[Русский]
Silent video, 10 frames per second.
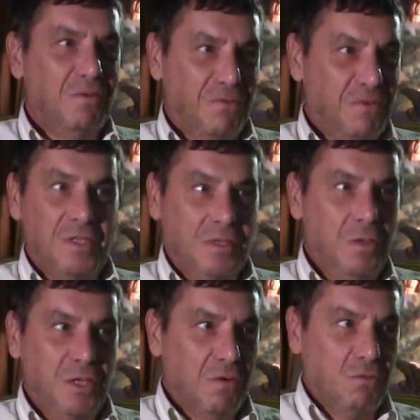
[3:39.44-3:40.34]
вырастим
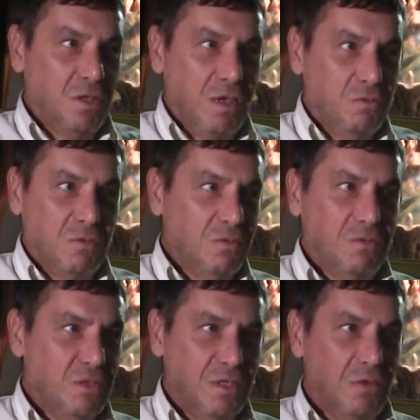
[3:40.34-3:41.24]
лидера, вот и я вот
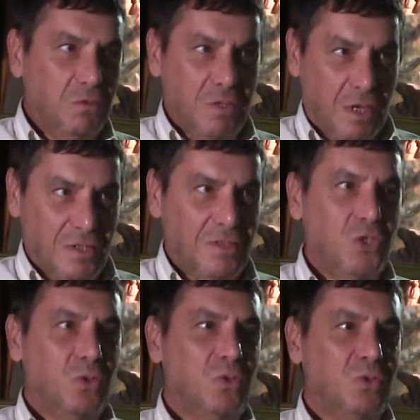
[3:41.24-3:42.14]
всегда вот как раз
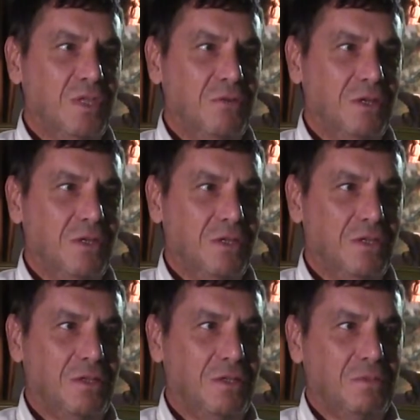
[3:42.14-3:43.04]
еще одно основание, да,
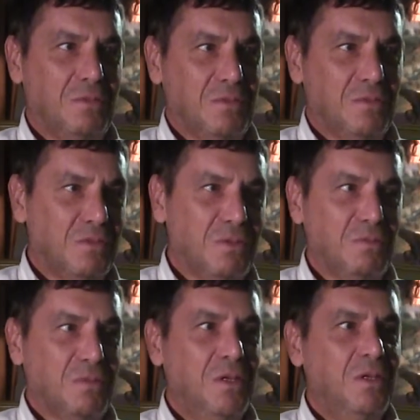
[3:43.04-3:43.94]
ты, там, там,
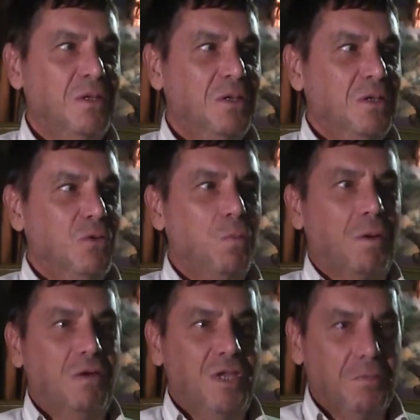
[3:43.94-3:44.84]

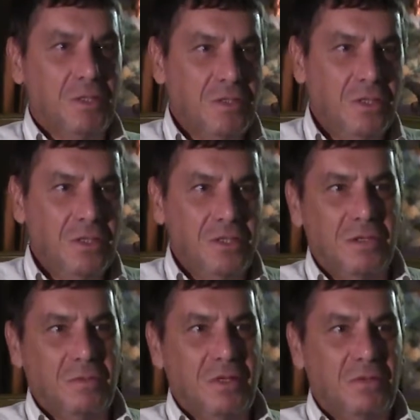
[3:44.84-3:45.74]
управление по
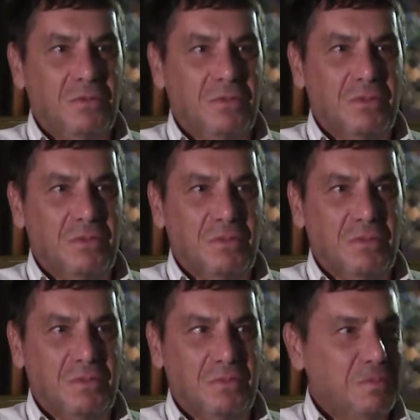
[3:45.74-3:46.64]
ценностям, да, вот,
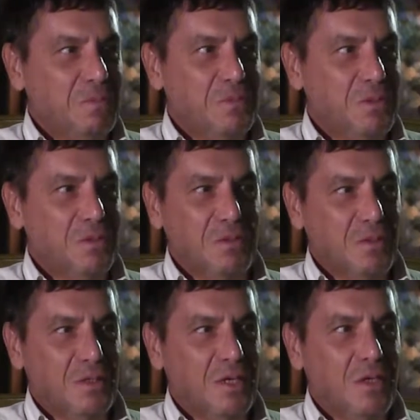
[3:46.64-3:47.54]

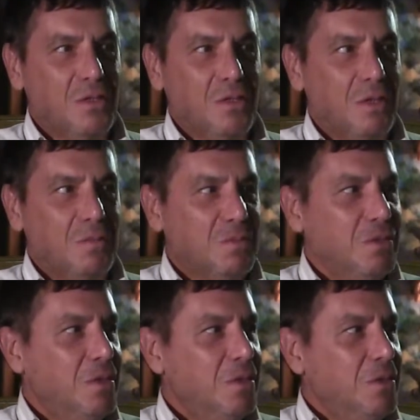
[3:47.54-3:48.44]
э, какие-то там
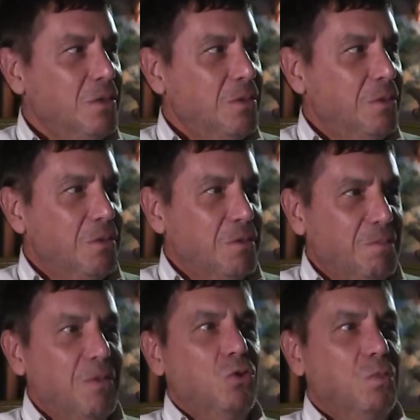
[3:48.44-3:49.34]
э,
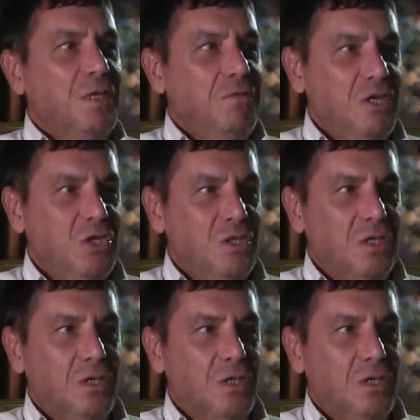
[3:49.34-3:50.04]
подобные вещи, да,